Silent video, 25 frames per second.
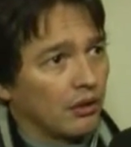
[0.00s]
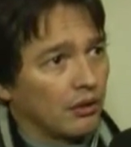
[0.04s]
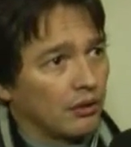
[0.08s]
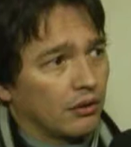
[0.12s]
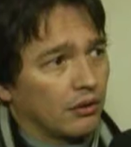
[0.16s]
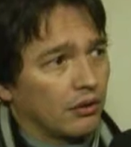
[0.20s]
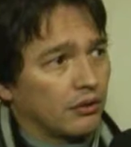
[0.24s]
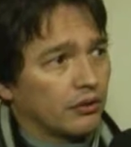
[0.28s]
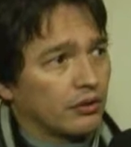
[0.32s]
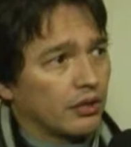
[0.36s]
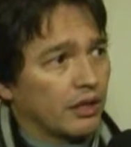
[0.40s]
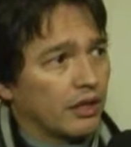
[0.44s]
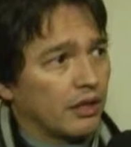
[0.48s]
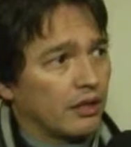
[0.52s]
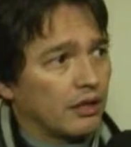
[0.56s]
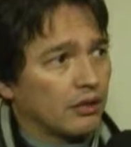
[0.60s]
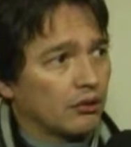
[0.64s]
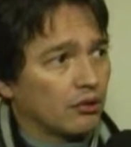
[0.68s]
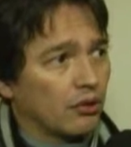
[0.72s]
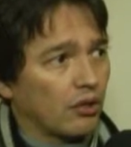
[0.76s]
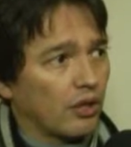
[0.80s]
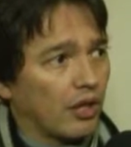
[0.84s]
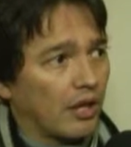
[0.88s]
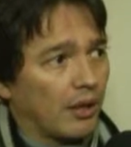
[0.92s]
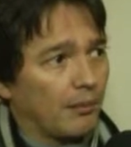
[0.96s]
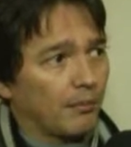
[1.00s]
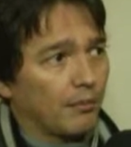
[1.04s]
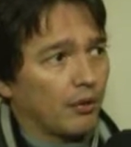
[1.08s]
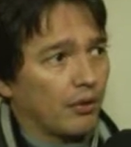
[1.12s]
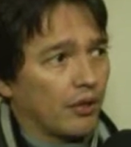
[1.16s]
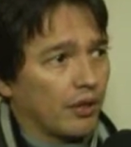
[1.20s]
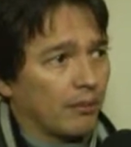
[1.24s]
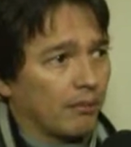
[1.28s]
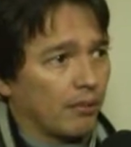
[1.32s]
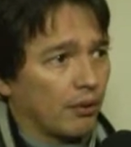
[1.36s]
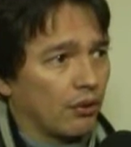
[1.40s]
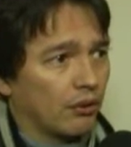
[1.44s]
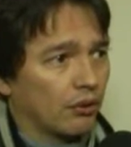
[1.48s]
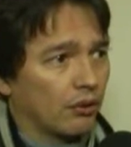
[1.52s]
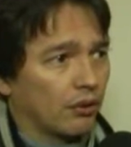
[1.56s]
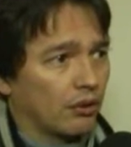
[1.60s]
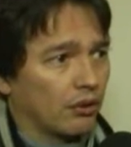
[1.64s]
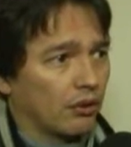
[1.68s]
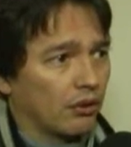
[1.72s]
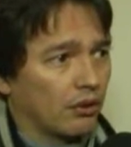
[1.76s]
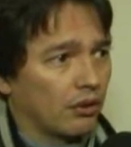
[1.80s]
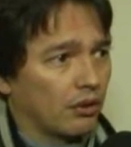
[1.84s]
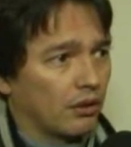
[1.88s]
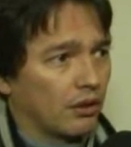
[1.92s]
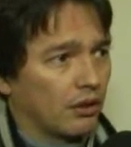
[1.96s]
Entonces, en esos cambios, de
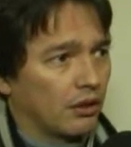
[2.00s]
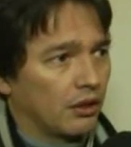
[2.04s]
pronto,